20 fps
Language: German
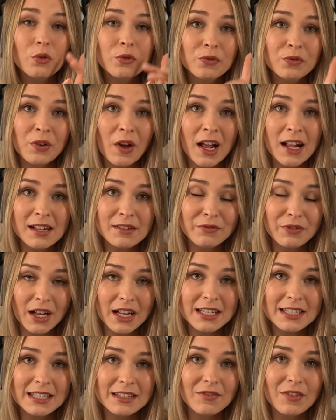Und fall,
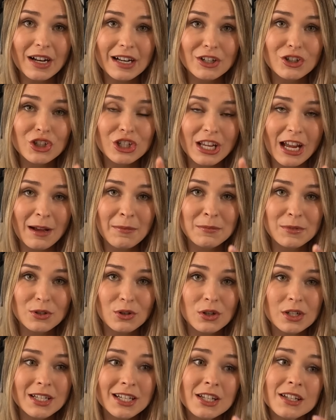falls sie wirklich sterben
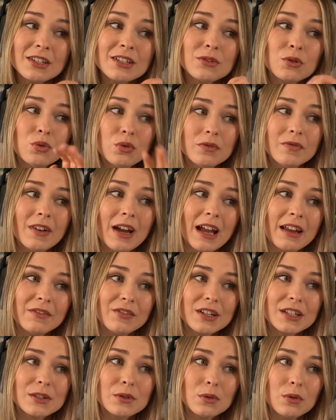sollte, tun wir
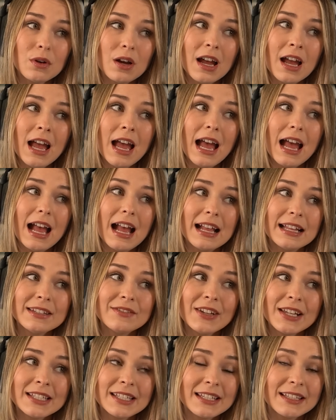einfach so,
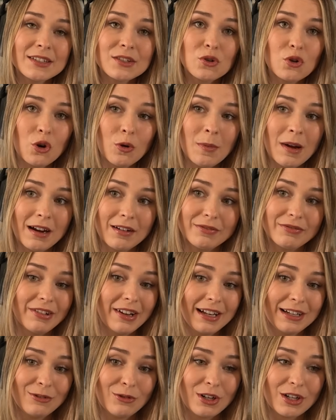als wäre sie ins Koma
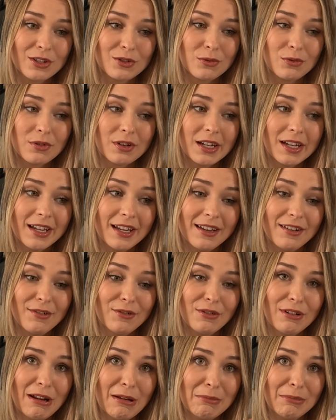gefallen oder so, okay?
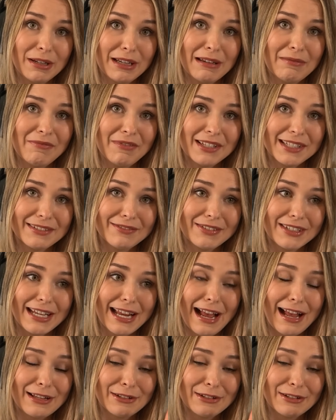Und dann beleben wir sie wieder.